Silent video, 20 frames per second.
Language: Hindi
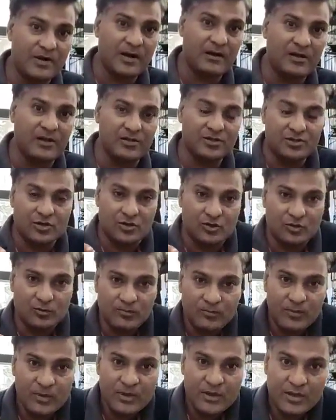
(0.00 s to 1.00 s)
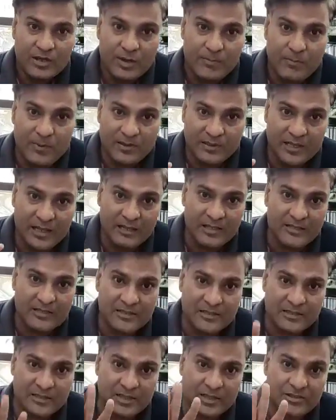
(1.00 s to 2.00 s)
मान के चलो कि पंद्रह दिन
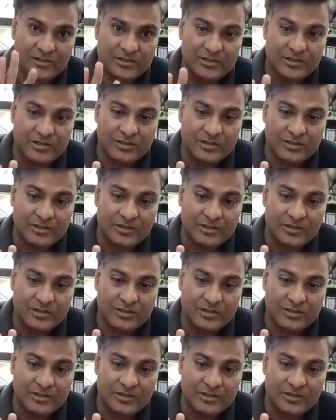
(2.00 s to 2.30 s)
से तीन